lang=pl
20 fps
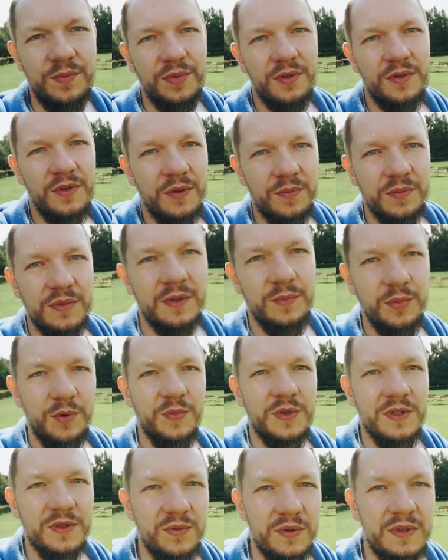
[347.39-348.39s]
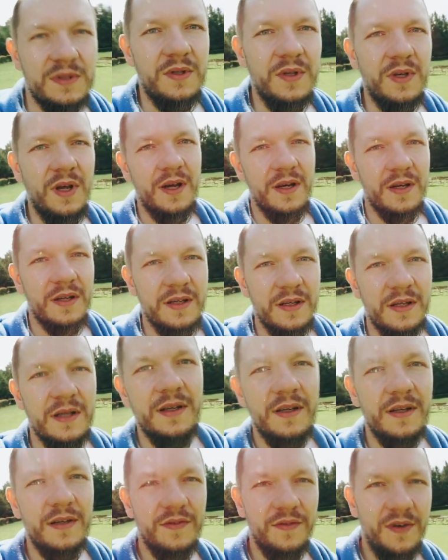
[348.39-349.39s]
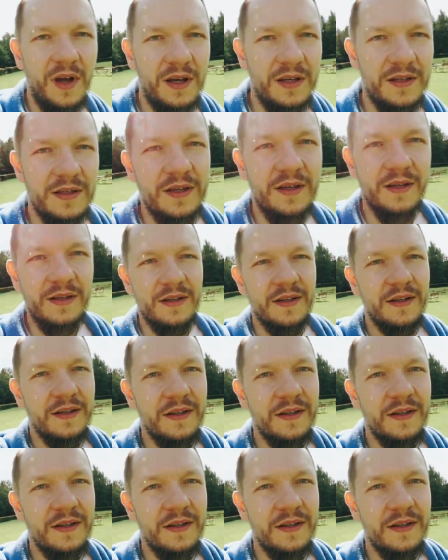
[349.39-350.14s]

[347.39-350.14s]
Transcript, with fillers: podobne pomysły co ja. Fajnie.